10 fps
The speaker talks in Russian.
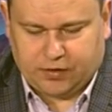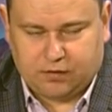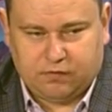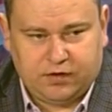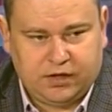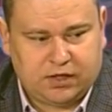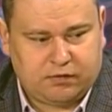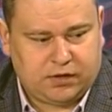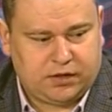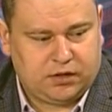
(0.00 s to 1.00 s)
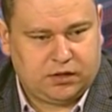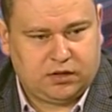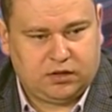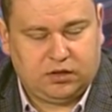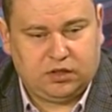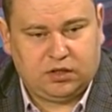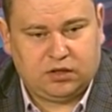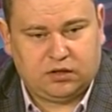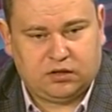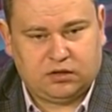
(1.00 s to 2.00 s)
выигрывать
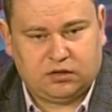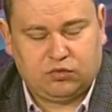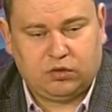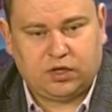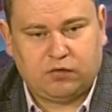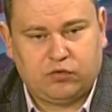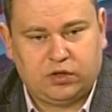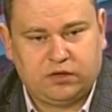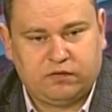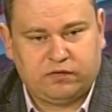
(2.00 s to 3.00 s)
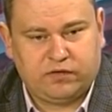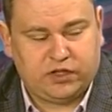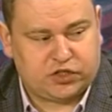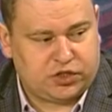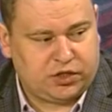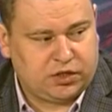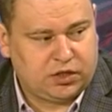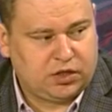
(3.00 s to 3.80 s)
не только войны внешние,